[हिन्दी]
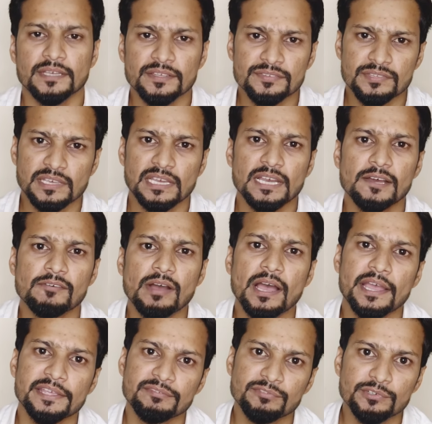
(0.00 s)
यह इसके अलावा
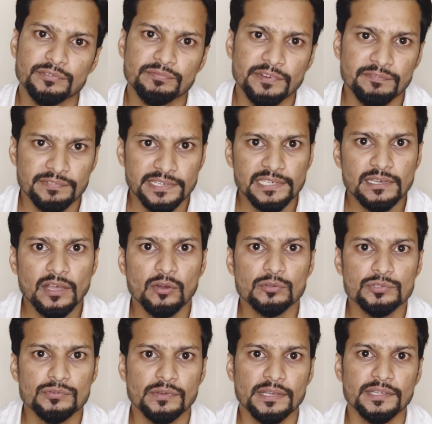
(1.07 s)
आईफोन 15
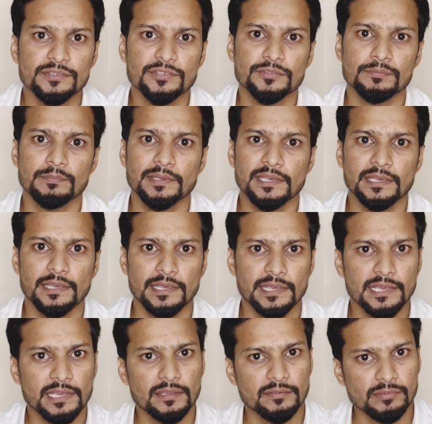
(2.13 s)
लॉन्च हुआ है जिसमें
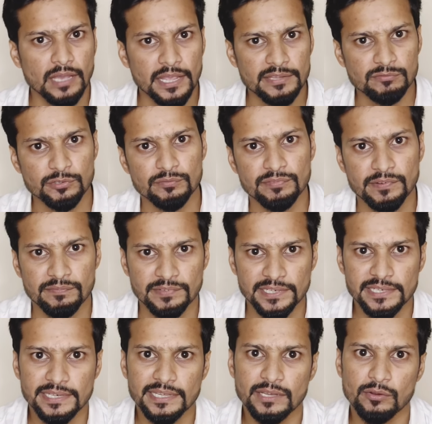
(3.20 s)
एक आईफोन
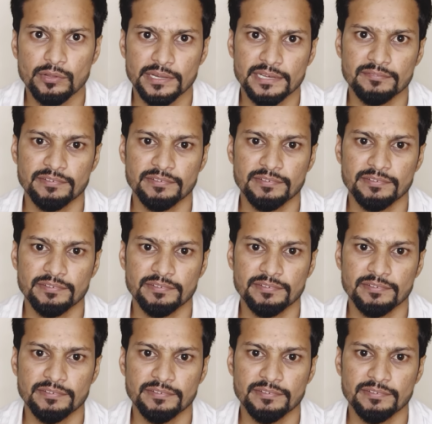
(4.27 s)
15 है और एक